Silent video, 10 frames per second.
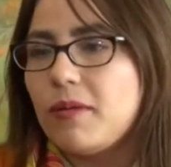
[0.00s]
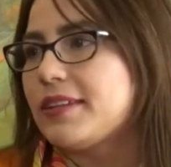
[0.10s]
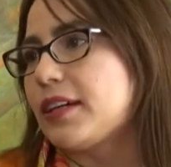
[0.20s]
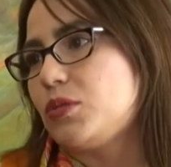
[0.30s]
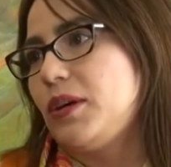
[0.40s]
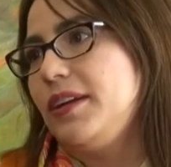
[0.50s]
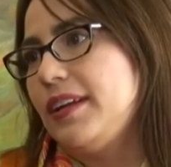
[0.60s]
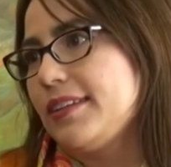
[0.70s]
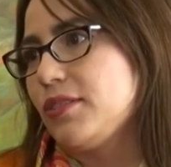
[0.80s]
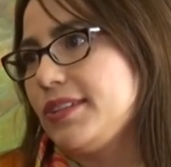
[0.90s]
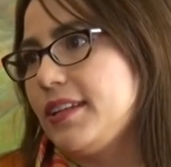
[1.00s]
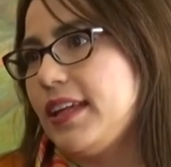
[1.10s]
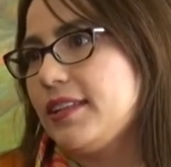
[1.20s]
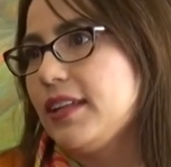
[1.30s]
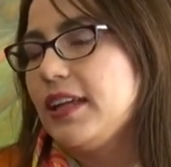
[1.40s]
vas a actuar en la
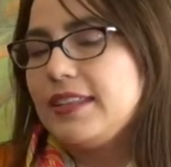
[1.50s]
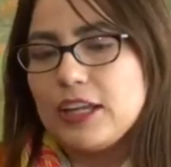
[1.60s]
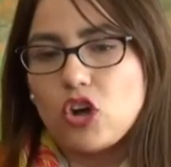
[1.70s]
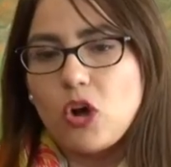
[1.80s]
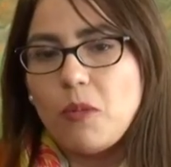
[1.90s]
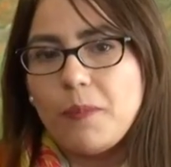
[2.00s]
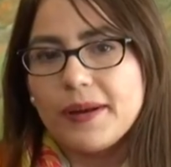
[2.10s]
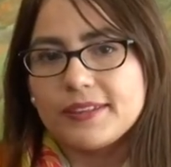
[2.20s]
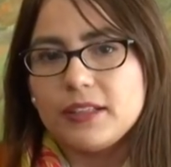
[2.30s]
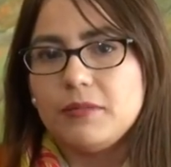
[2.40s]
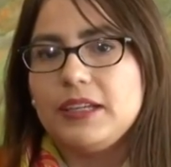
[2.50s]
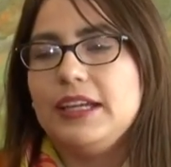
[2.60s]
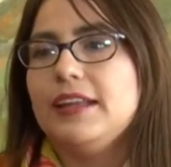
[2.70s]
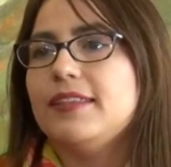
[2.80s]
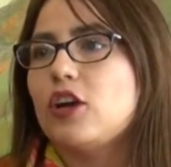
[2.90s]
sociedad, de cómo
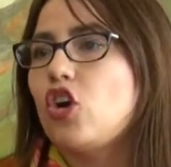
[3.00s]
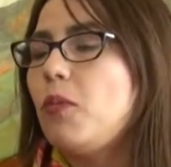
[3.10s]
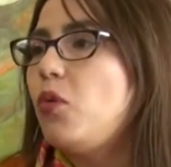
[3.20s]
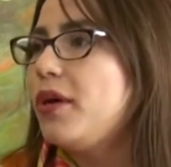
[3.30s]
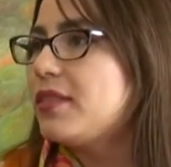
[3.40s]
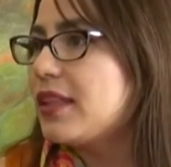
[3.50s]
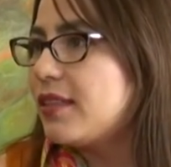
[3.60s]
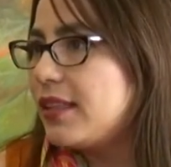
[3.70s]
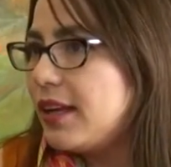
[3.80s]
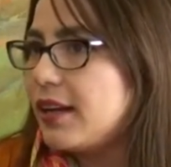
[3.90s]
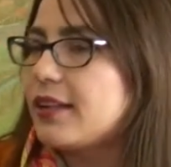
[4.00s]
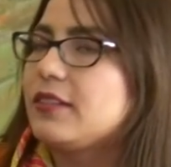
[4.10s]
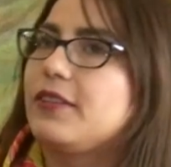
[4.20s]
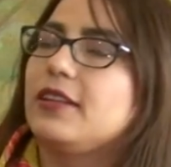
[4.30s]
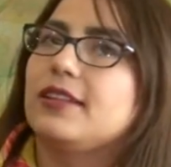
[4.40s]
percibir, de cómo entender las
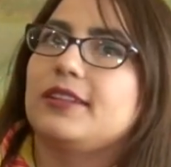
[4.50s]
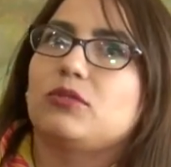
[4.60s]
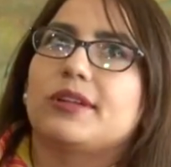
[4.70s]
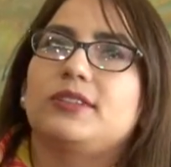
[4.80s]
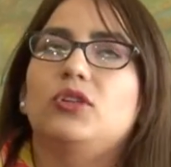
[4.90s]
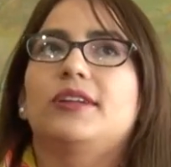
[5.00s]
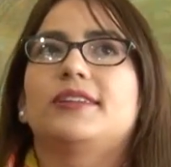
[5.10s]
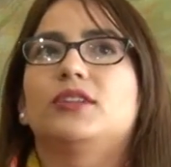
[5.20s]
diferentes situaciones.